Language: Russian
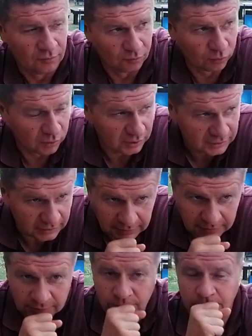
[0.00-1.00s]
Вот, и,
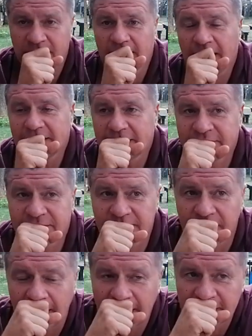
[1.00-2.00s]
и у меня
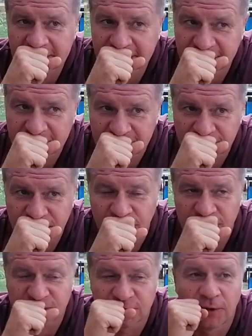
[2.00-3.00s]
начинает
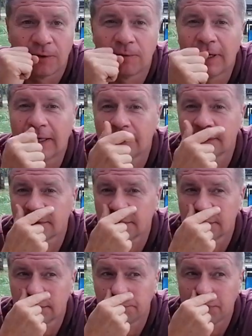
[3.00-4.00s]
все снова
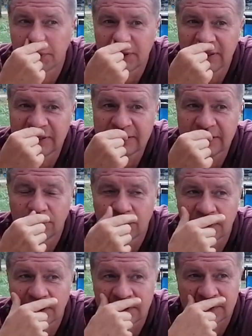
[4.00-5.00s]
э, идти
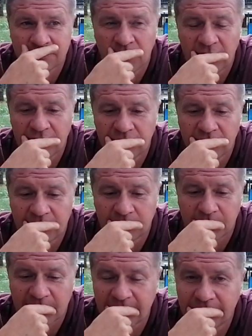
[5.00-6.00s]
вот эти болевые
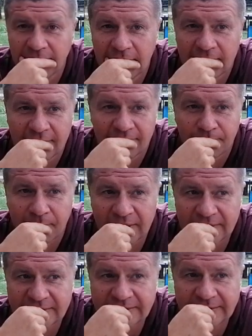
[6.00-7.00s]
проявления в
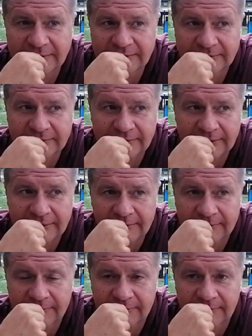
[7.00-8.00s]
пояснице
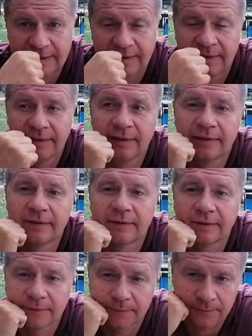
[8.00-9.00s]
и
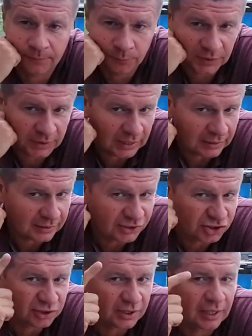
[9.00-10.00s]
у меня
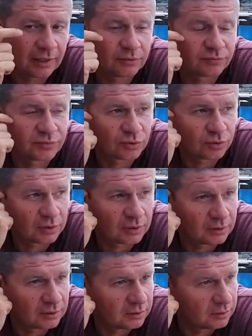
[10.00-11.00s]
начинают
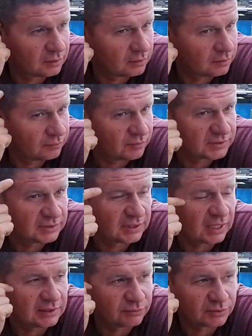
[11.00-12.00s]
все э,
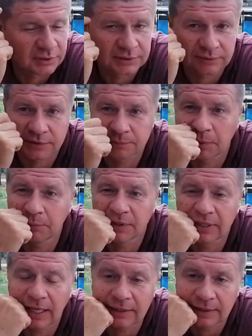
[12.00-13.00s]
возникать вот эти
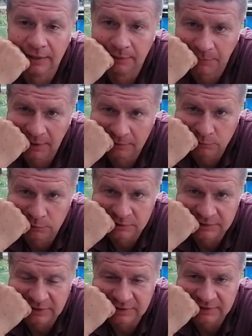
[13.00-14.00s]
воспоминания моего
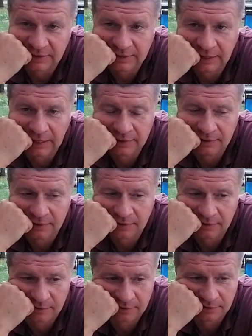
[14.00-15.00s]
состояния,
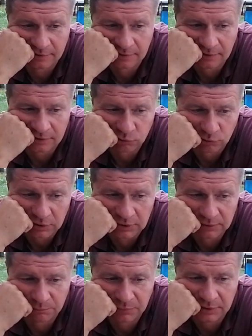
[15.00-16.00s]
э,
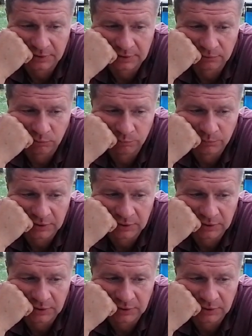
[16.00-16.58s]
которое было у